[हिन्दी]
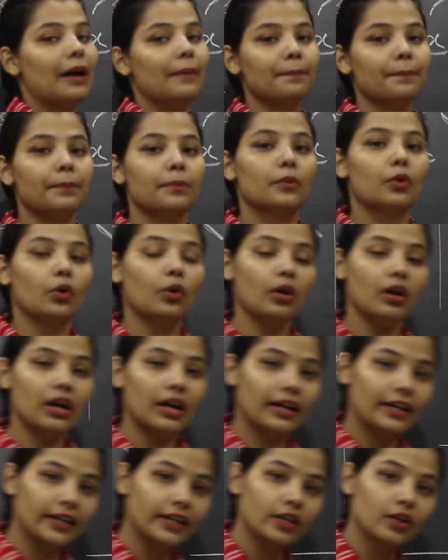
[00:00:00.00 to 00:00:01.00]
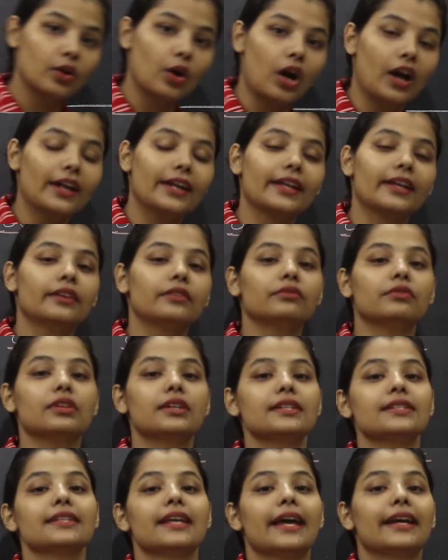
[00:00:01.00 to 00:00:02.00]
आपको अगर कॉट
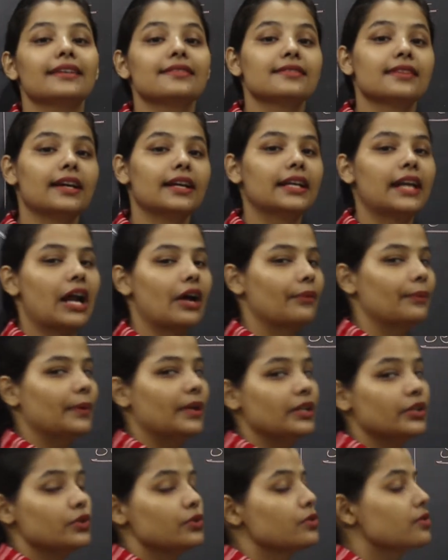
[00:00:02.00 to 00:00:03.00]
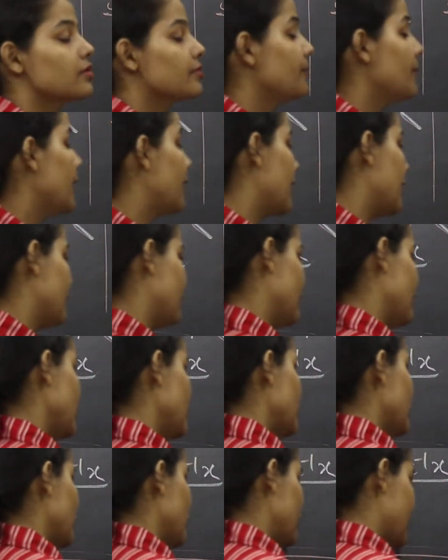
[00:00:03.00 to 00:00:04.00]
इनवर्स एक्स का ग्राफ मिले तो उसमें काफ़ी
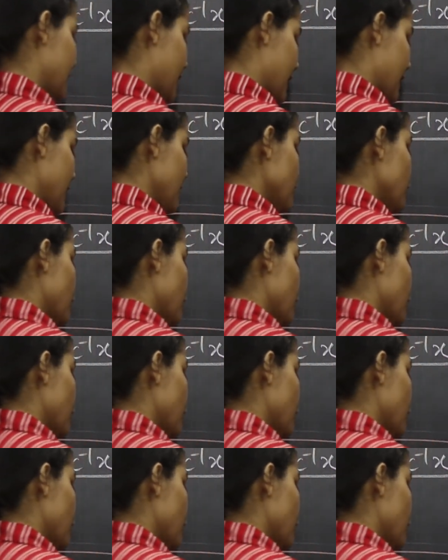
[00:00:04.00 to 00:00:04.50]
चीज़ें हैं